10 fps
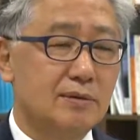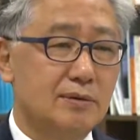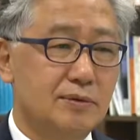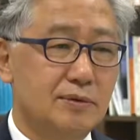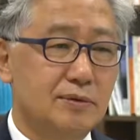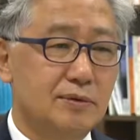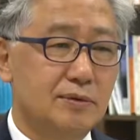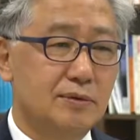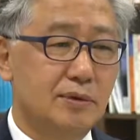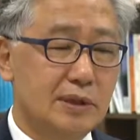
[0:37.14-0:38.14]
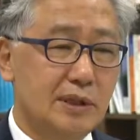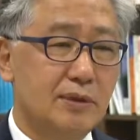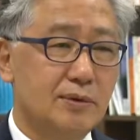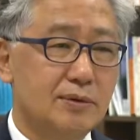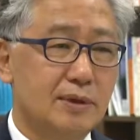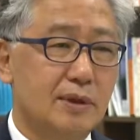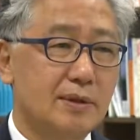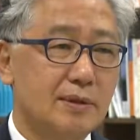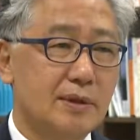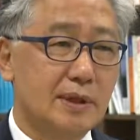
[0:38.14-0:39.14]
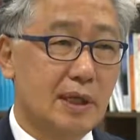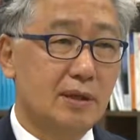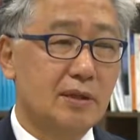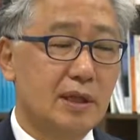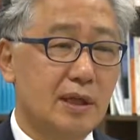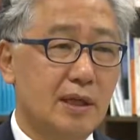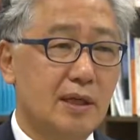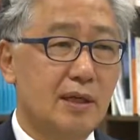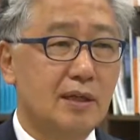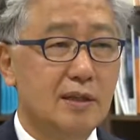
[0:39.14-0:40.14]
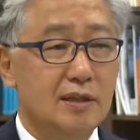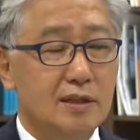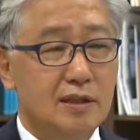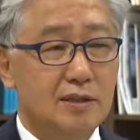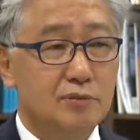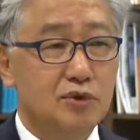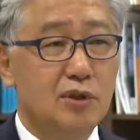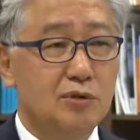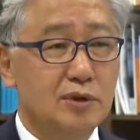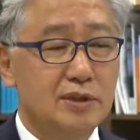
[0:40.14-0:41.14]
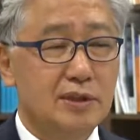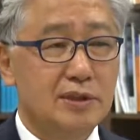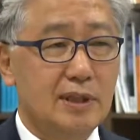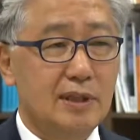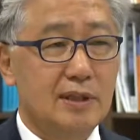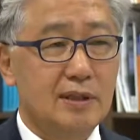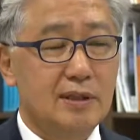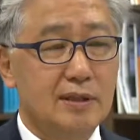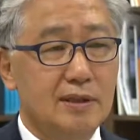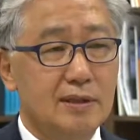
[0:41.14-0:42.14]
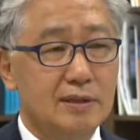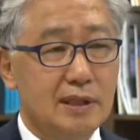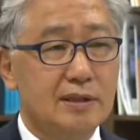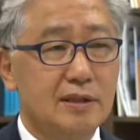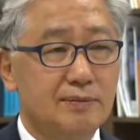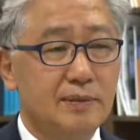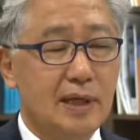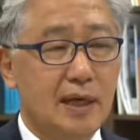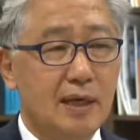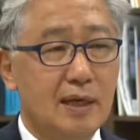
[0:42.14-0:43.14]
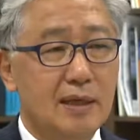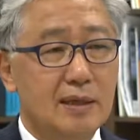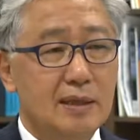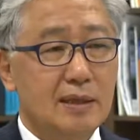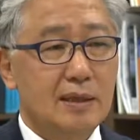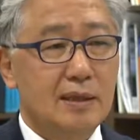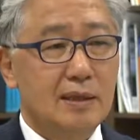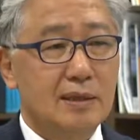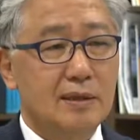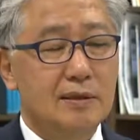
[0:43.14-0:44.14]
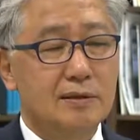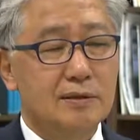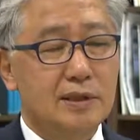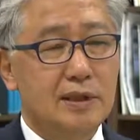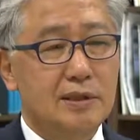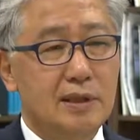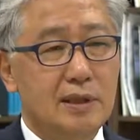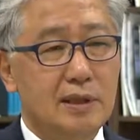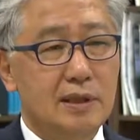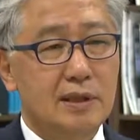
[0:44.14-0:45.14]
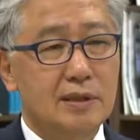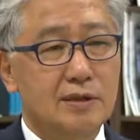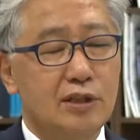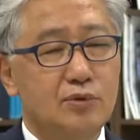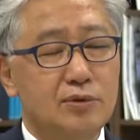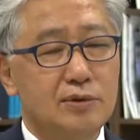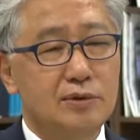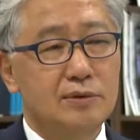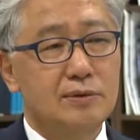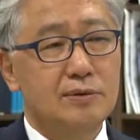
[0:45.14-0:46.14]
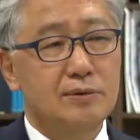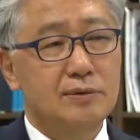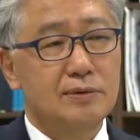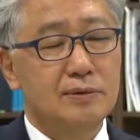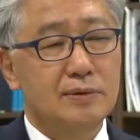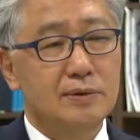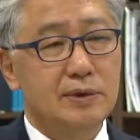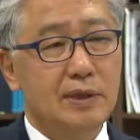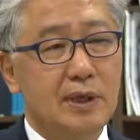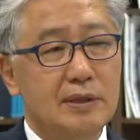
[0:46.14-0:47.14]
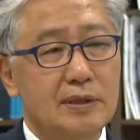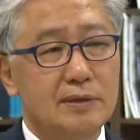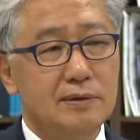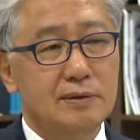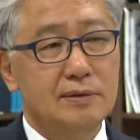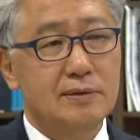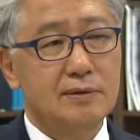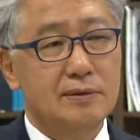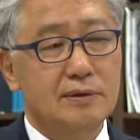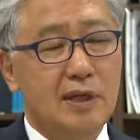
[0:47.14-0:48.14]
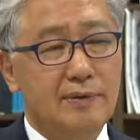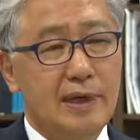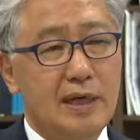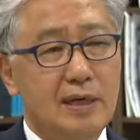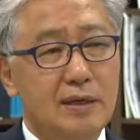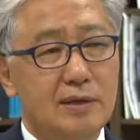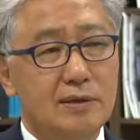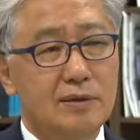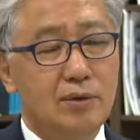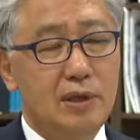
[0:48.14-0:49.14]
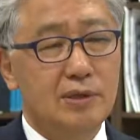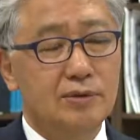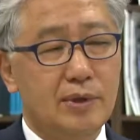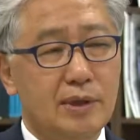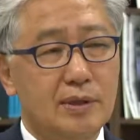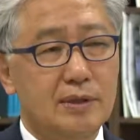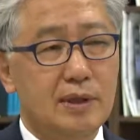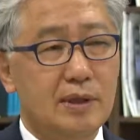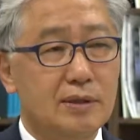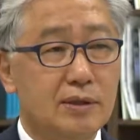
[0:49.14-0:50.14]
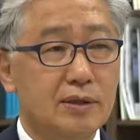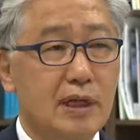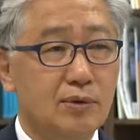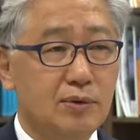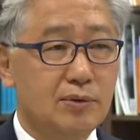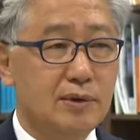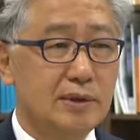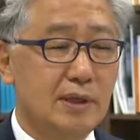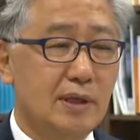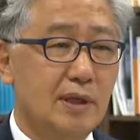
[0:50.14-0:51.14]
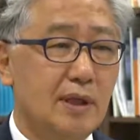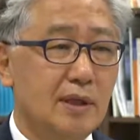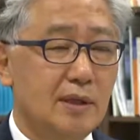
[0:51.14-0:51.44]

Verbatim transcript: 그 원장으로서 상당히 어깨가 무거운 것이 이제 사실입니다. 특히 이제 제주는 음, 여러 가지 그, 그 개발 논리 속에서 이제 성장통을 이제